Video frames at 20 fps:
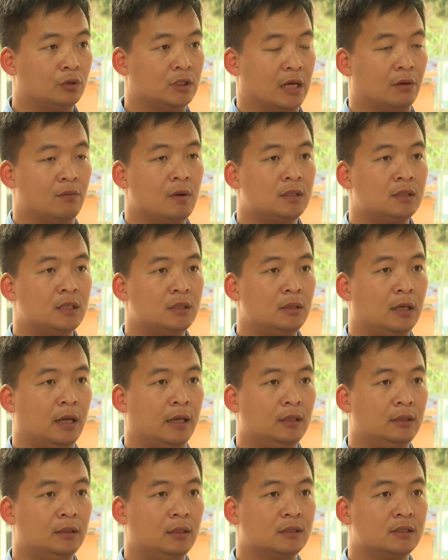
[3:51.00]
trải qua rất
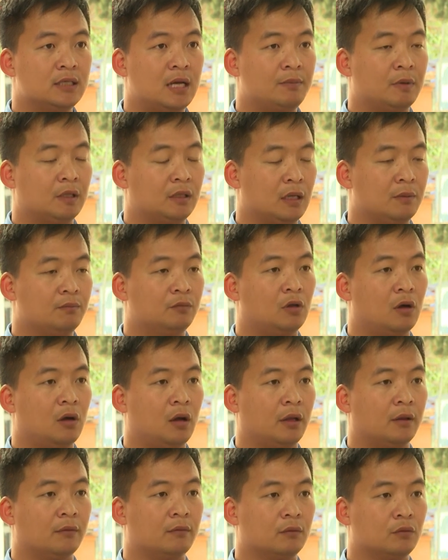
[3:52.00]
cái thời gian mà tìm
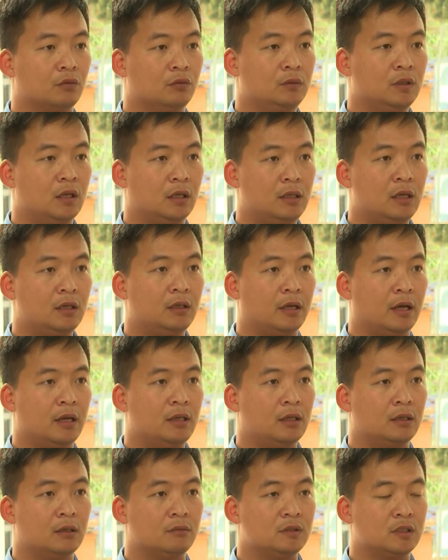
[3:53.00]
tòi cũng như là thiết kế
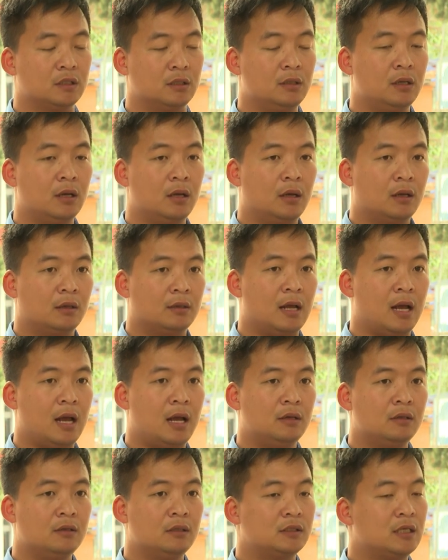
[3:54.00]
thì đồng chí
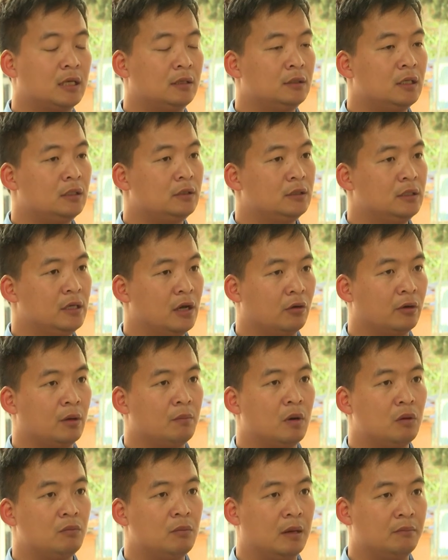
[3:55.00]
đã đưa ra rất nhiều cái
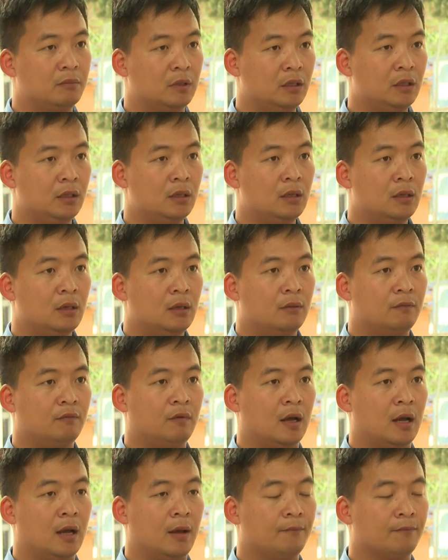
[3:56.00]
mẫu mã mới
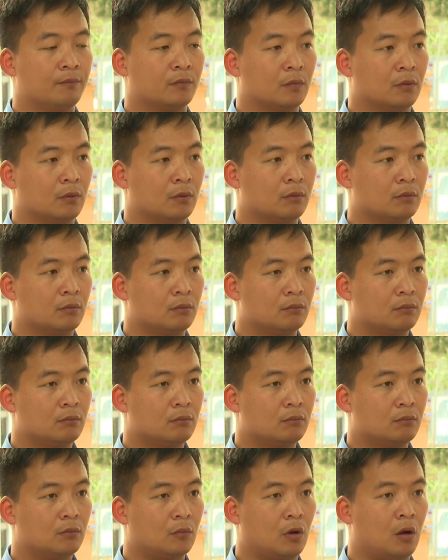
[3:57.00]
và
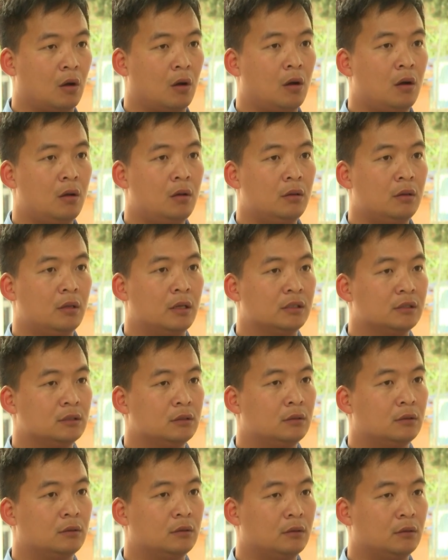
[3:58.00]
có hình
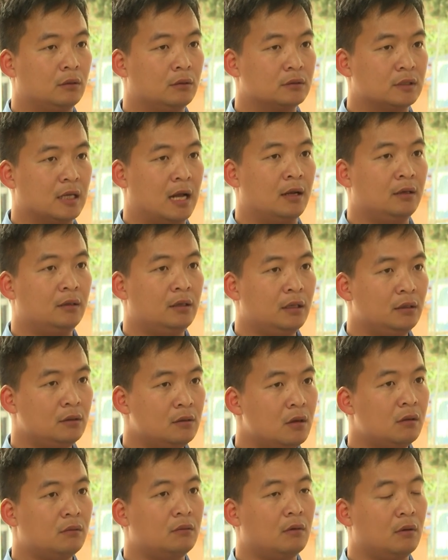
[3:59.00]
dáng kích
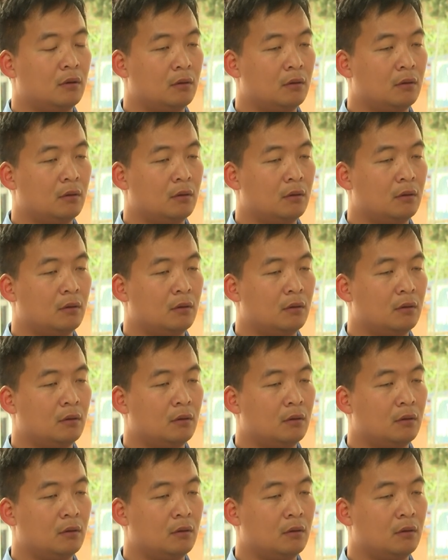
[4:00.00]
thước